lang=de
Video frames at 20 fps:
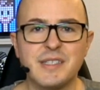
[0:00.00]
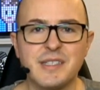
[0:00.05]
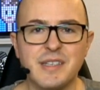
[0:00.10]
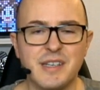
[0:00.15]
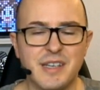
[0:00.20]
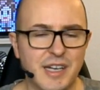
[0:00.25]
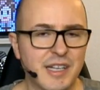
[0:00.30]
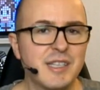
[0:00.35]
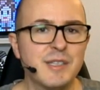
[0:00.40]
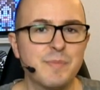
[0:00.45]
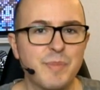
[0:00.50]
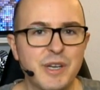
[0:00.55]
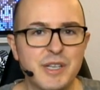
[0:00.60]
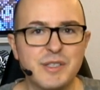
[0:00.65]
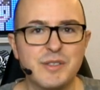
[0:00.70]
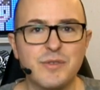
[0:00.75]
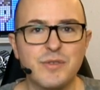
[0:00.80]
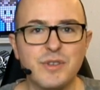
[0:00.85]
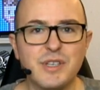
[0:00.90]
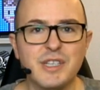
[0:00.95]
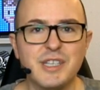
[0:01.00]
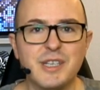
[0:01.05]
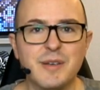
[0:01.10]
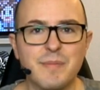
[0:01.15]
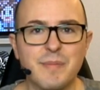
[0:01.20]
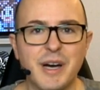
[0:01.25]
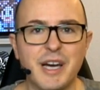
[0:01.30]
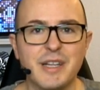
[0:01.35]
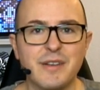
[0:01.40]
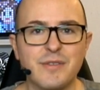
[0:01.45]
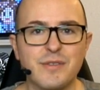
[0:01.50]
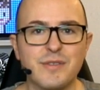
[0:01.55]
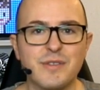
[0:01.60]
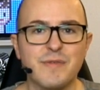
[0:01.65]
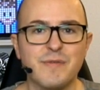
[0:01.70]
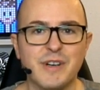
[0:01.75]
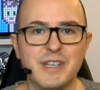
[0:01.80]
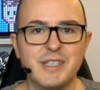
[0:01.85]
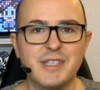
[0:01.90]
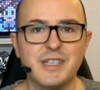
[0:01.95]
ganz persönliche Meinung,
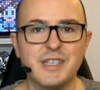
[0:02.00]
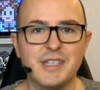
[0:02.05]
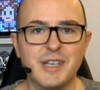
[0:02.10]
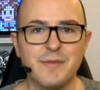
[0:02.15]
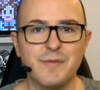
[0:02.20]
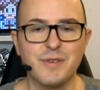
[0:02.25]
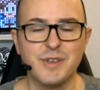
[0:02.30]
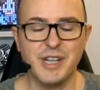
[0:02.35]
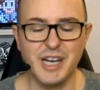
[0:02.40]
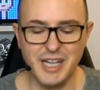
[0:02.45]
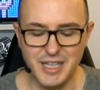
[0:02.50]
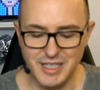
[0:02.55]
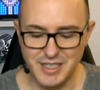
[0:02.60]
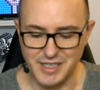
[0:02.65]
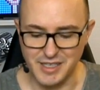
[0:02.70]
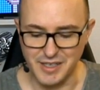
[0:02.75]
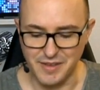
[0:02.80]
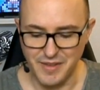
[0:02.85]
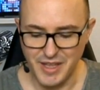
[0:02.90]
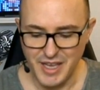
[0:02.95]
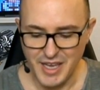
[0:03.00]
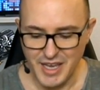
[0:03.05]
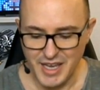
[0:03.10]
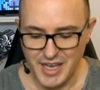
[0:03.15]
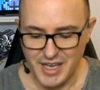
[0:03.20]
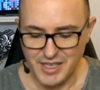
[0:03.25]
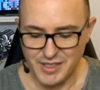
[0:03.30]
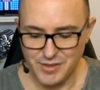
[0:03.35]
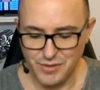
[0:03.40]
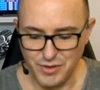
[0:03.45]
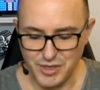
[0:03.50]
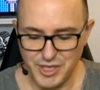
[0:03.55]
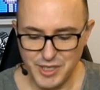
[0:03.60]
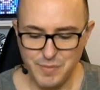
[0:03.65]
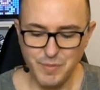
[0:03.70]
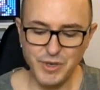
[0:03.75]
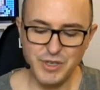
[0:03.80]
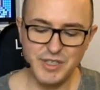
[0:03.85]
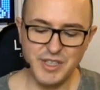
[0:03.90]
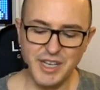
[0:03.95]
was ich davon halte. So, ich
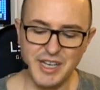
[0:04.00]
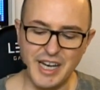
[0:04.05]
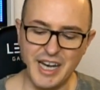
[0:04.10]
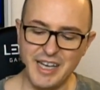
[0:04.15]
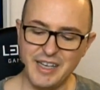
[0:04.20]
möchte